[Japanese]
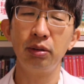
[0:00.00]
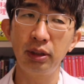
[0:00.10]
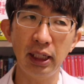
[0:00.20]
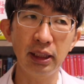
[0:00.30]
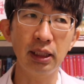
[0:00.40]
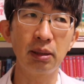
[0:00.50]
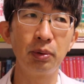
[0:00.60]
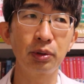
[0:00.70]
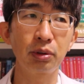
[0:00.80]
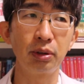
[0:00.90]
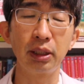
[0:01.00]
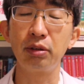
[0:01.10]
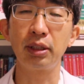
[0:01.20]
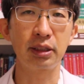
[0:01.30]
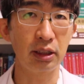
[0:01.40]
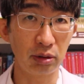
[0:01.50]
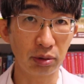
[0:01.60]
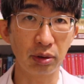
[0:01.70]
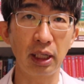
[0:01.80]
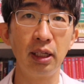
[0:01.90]
具体的にはもうちょっとね、詳しい
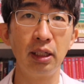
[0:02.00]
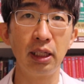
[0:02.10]
のとか、